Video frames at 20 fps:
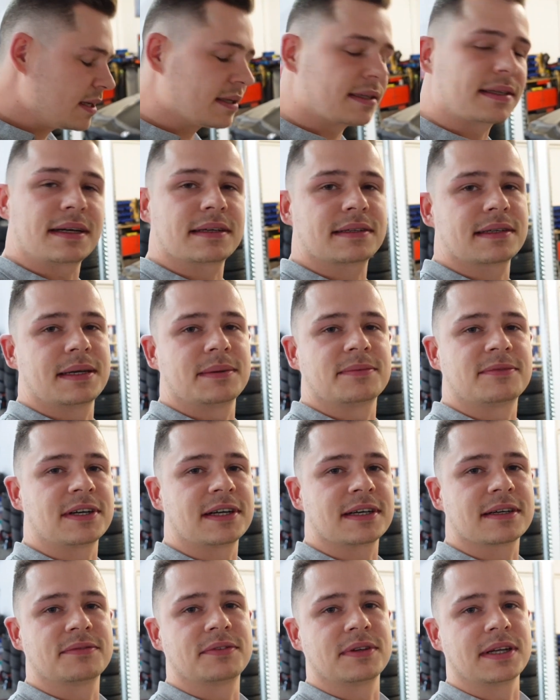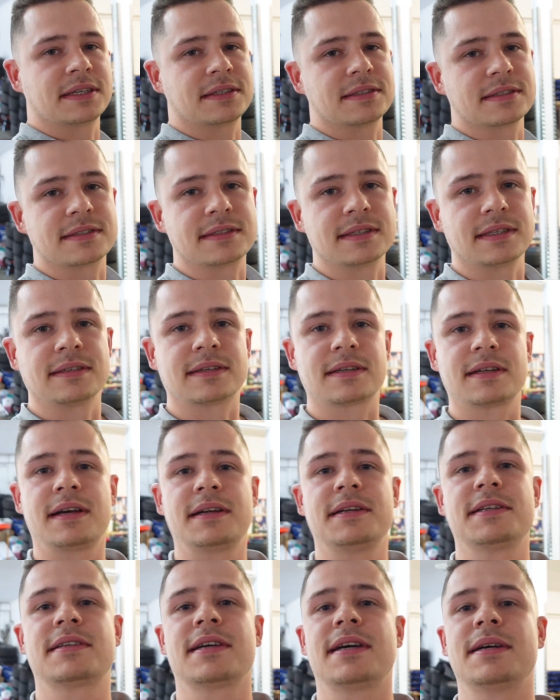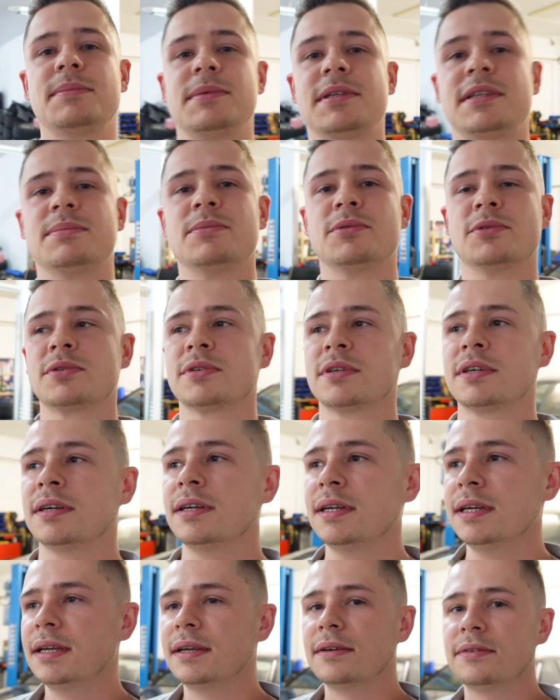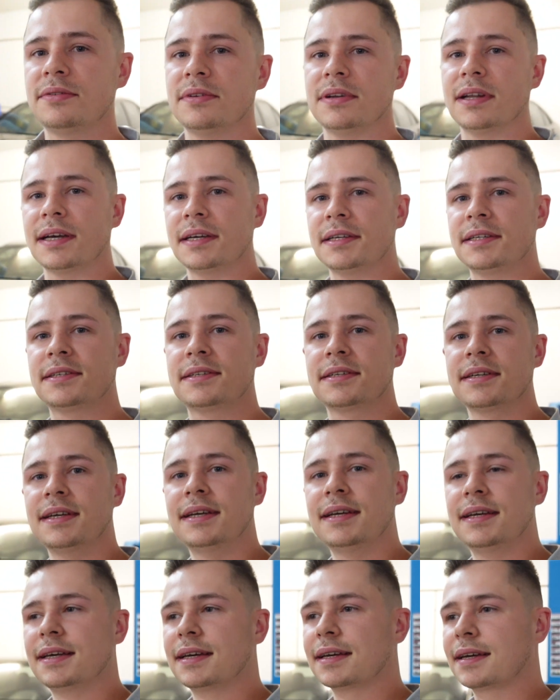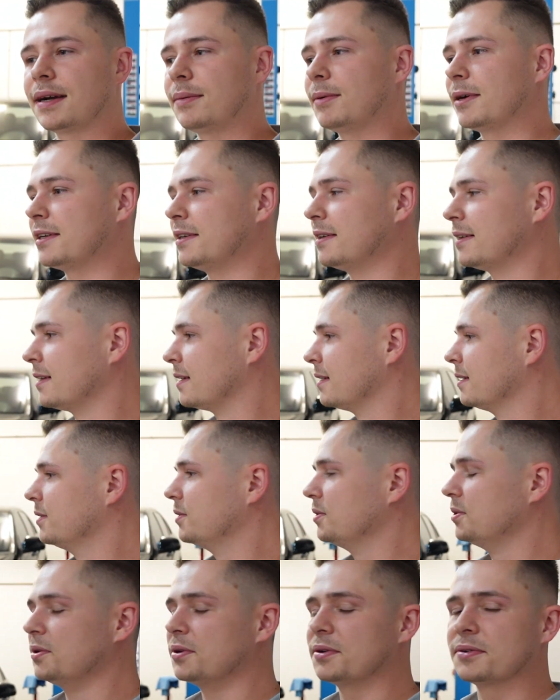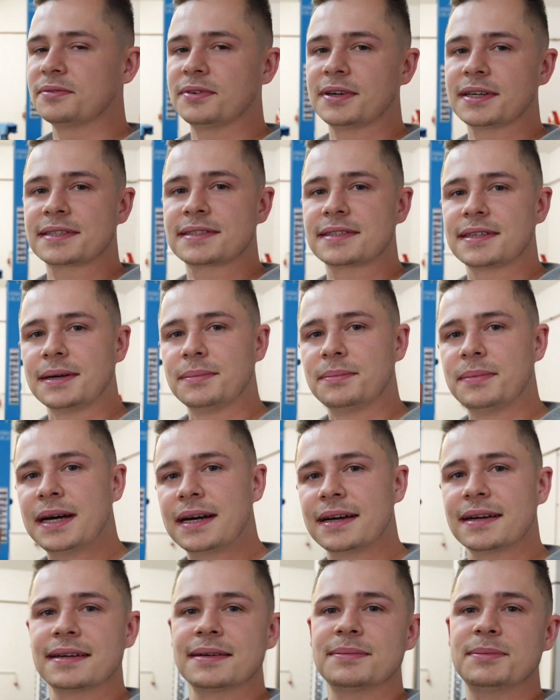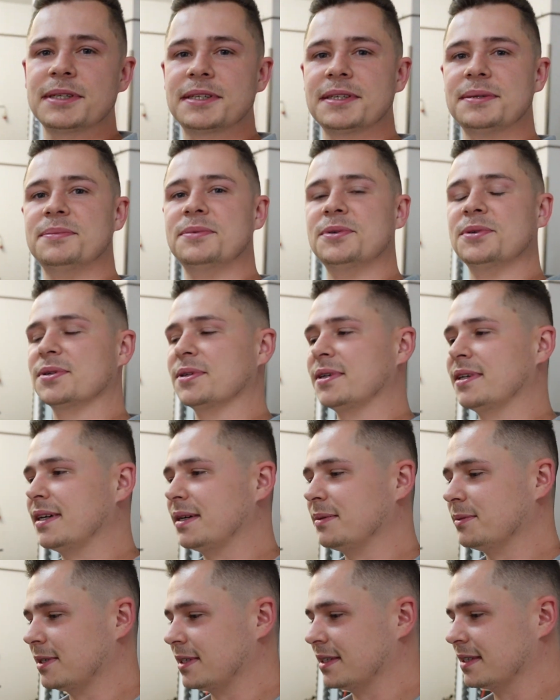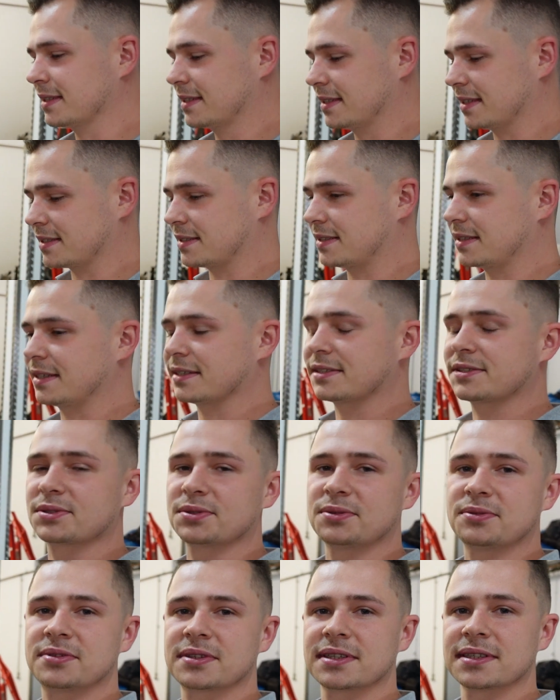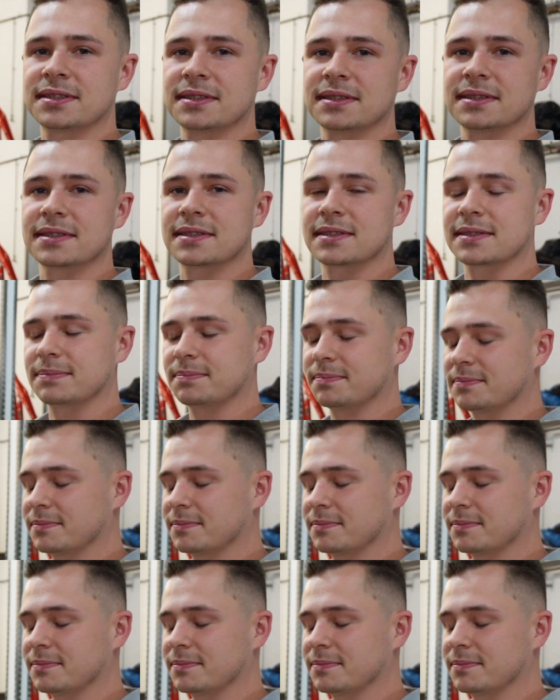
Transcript: Ich dachte einfach, vielleicht ist es ja eine Kleinigkeit mit dem Motor. Vielleicht kann man ja irgendwas da machen mit dem Motor, aber dass der jetzt so fritte ist,